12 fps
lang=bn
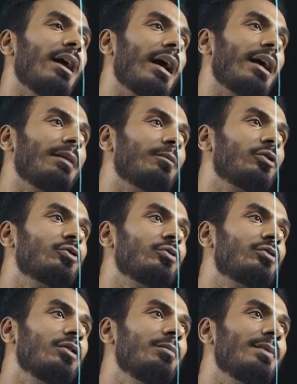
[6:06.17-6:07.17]
আগের মতো
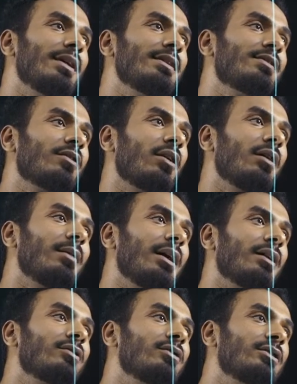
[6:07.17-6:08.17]
সূত্র বি স্কোয়ার
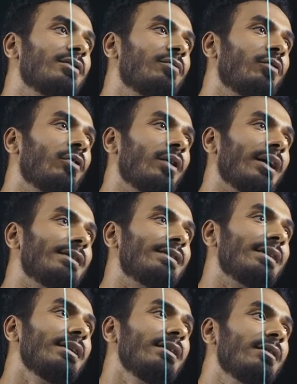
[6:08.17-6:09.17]
মাইনাস হচ্ছে ফোর
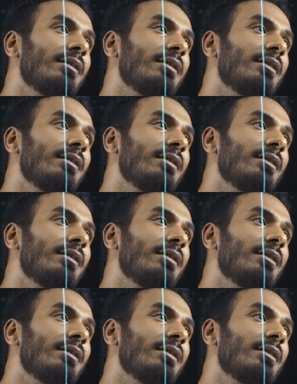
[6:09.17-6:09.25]
এসি